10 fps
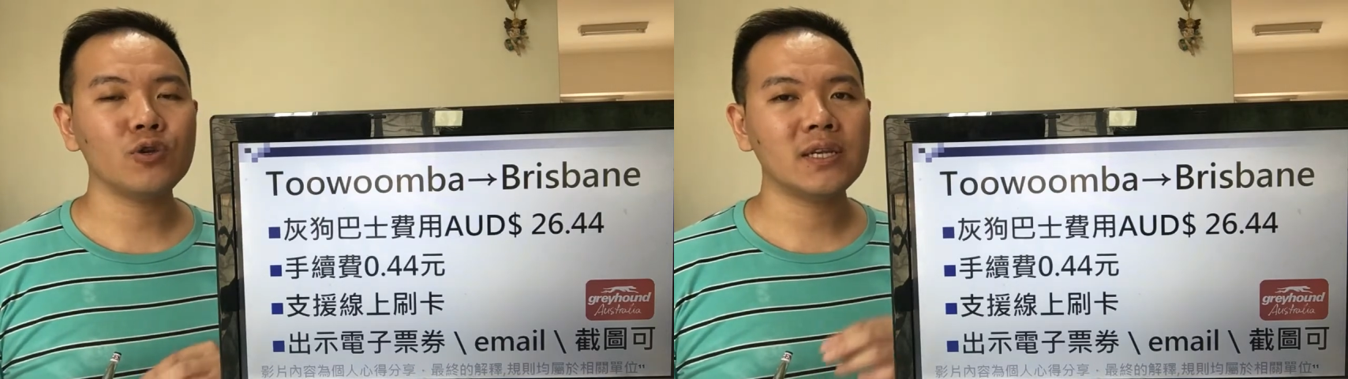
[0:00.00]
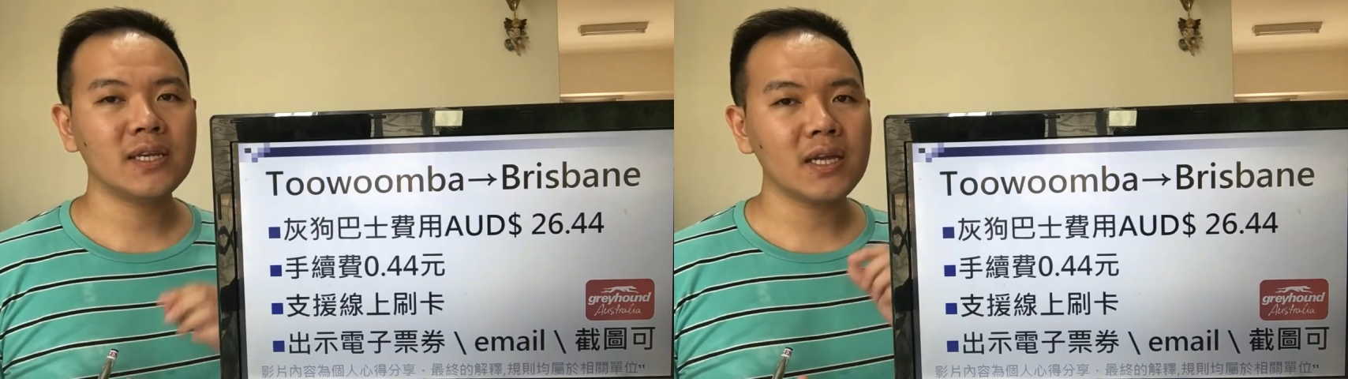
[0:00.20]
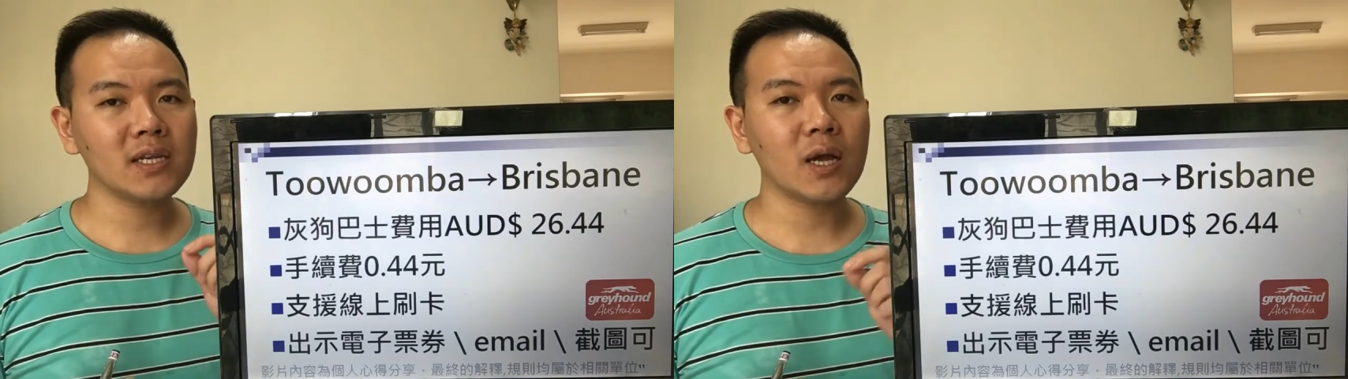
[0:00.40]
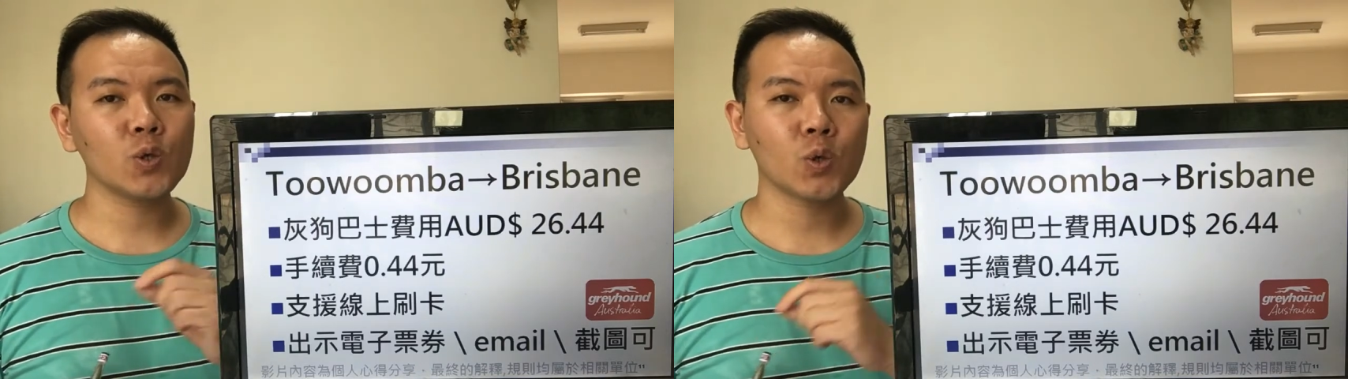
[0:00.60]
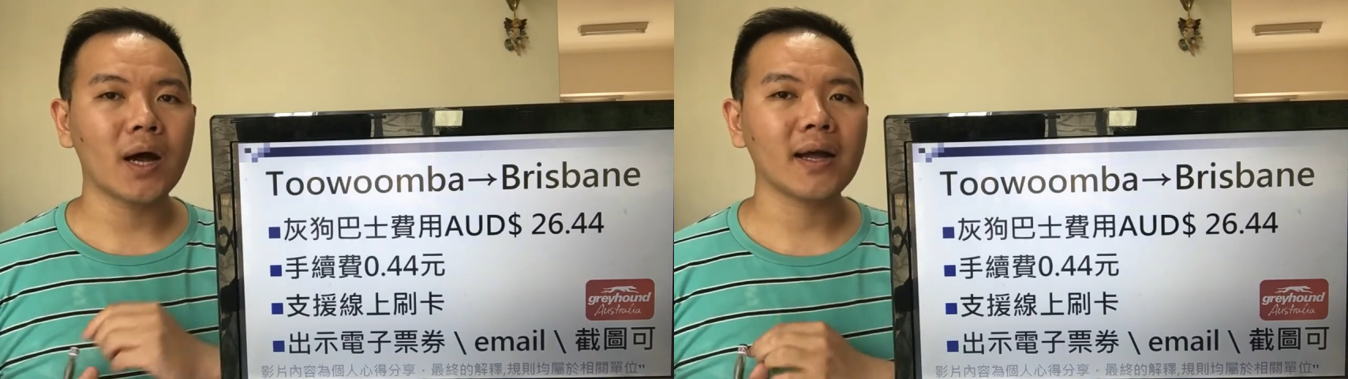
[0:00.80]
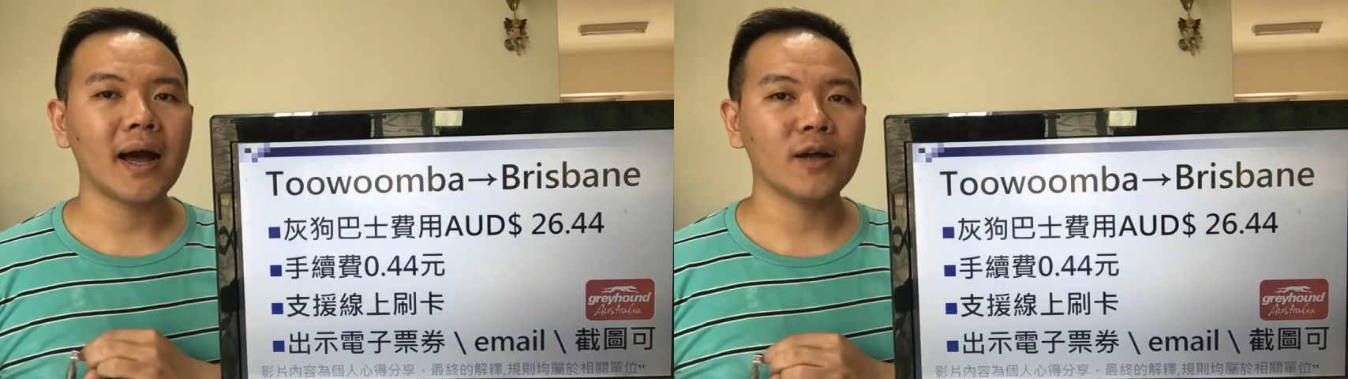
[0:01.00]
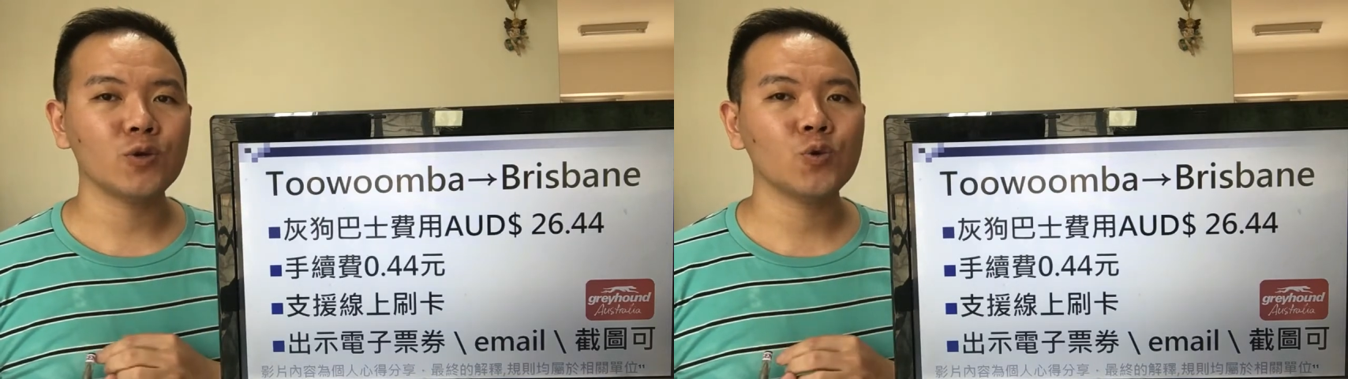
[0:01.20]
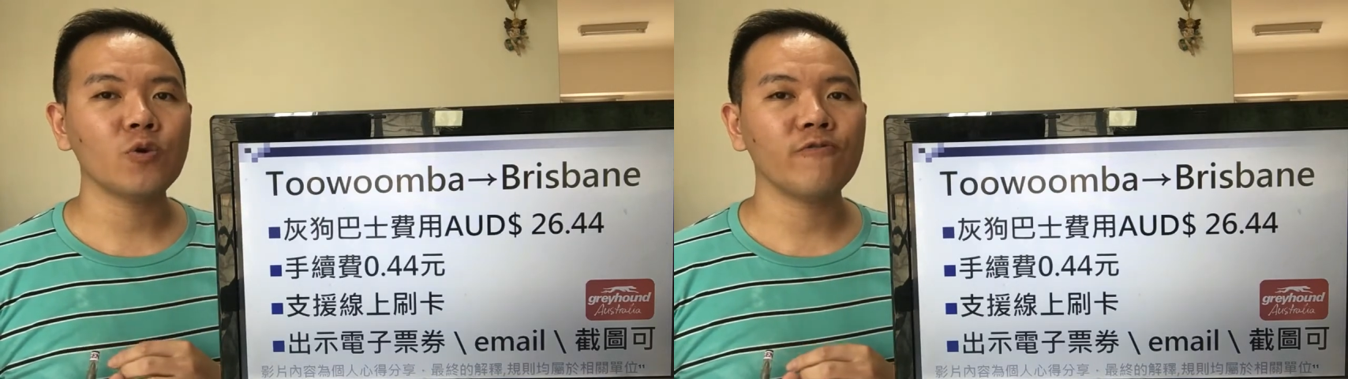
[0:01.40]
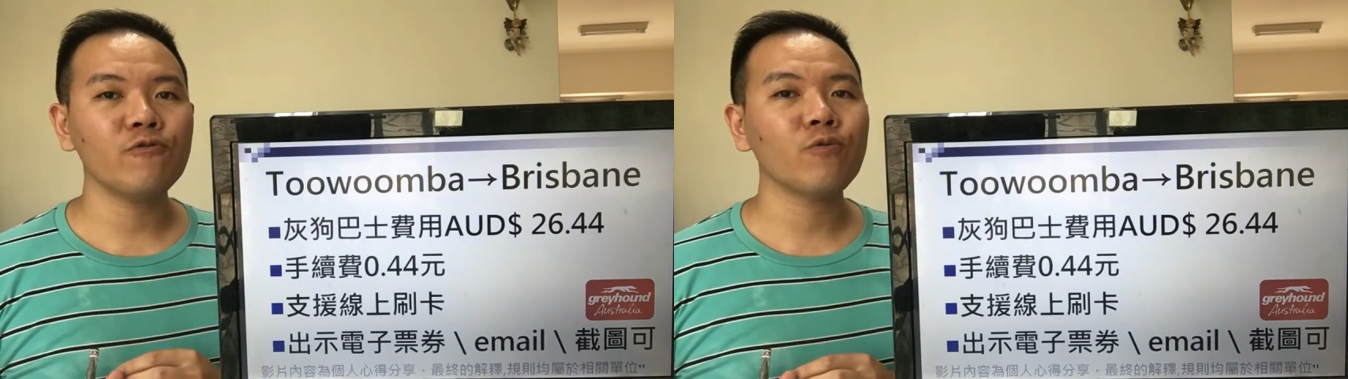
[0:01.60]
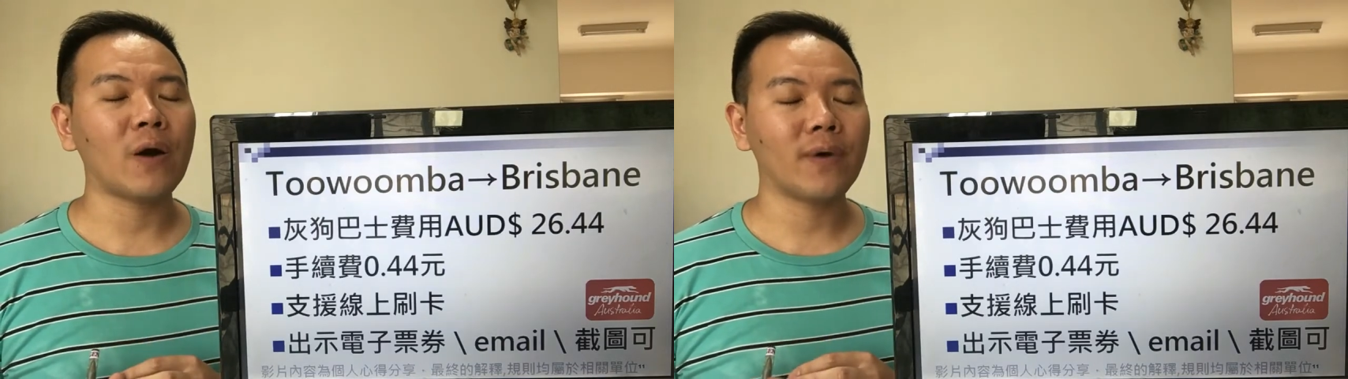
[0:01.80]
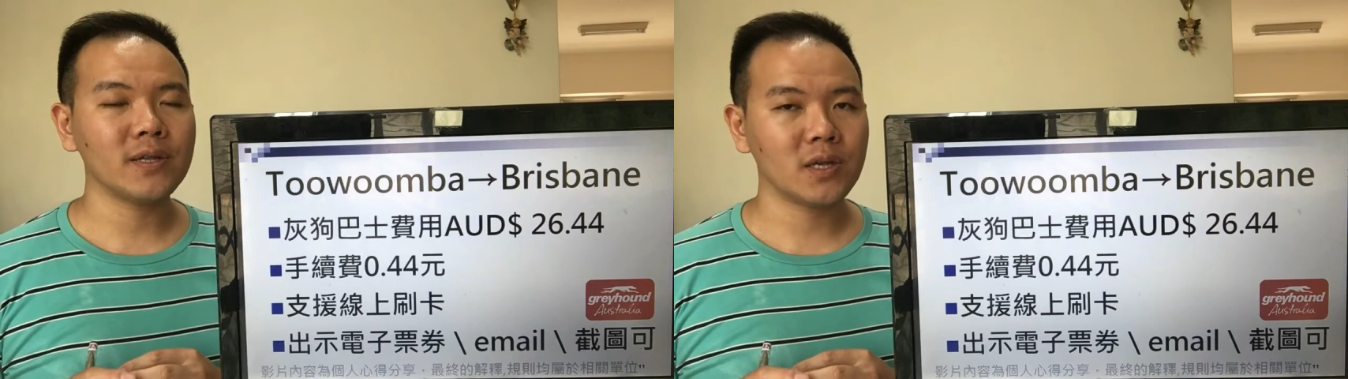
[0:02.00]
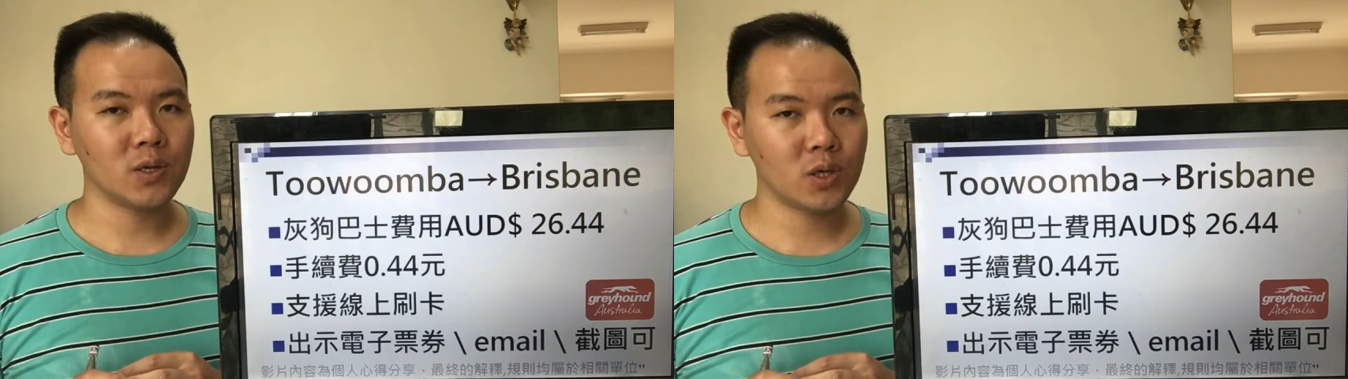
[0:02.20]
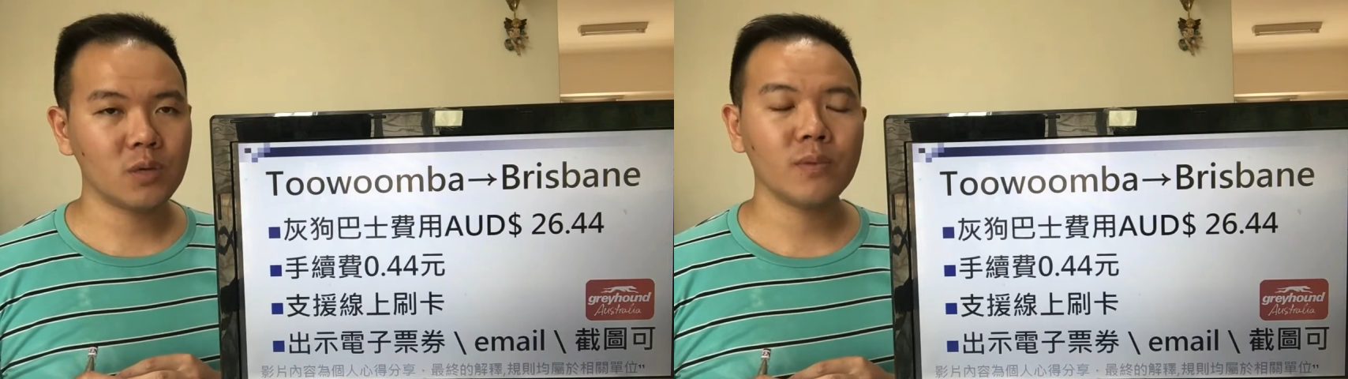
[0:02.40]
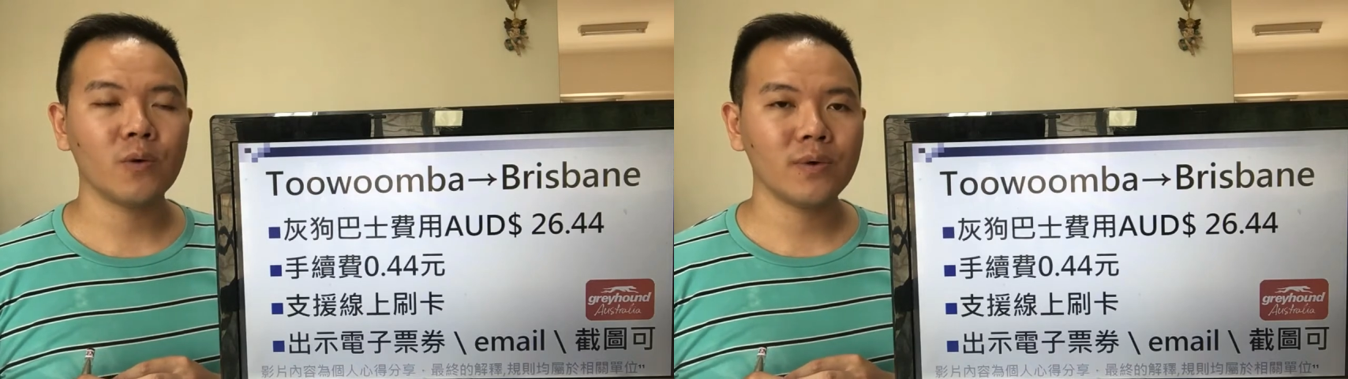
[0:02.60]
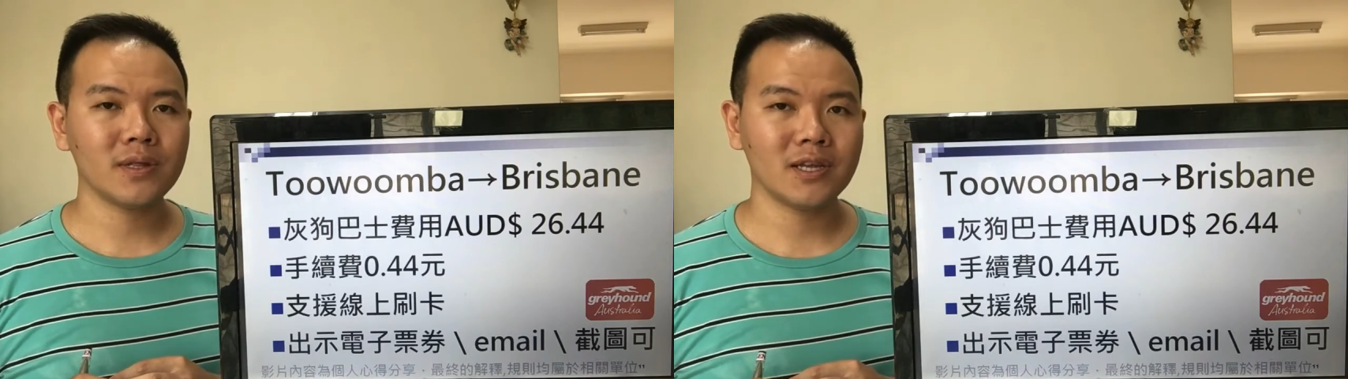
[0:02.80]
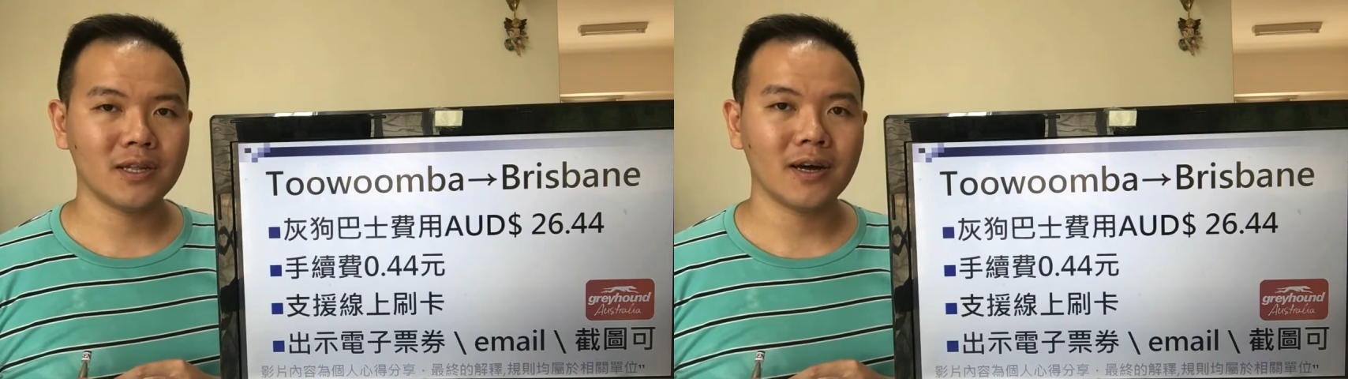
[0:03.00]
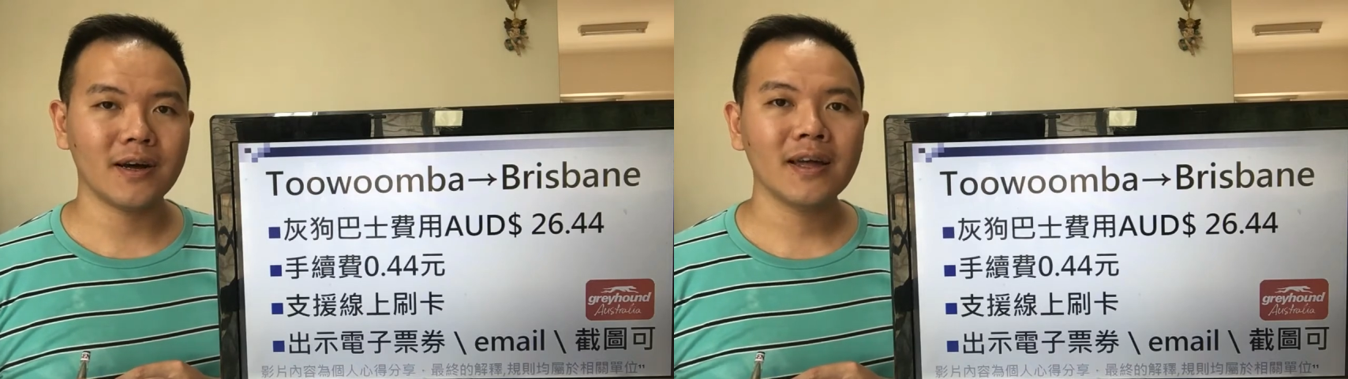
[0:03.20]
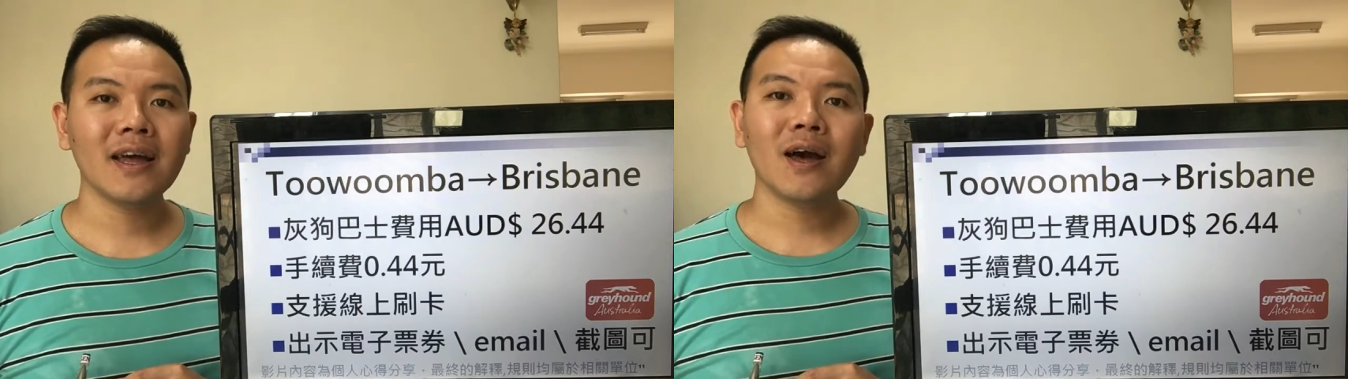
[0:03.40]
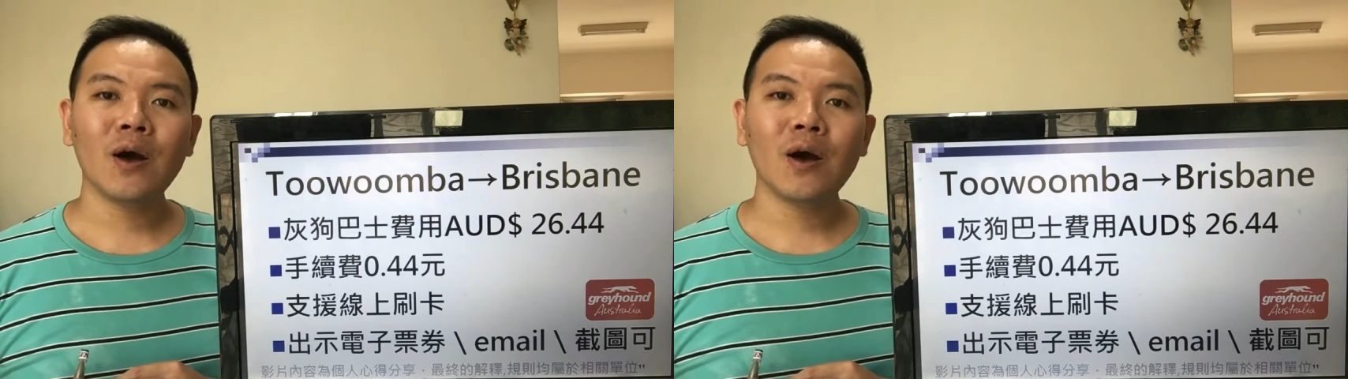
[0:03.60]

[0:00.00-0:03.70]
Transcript: 去线上刷卡去做付款完成是没有问题的。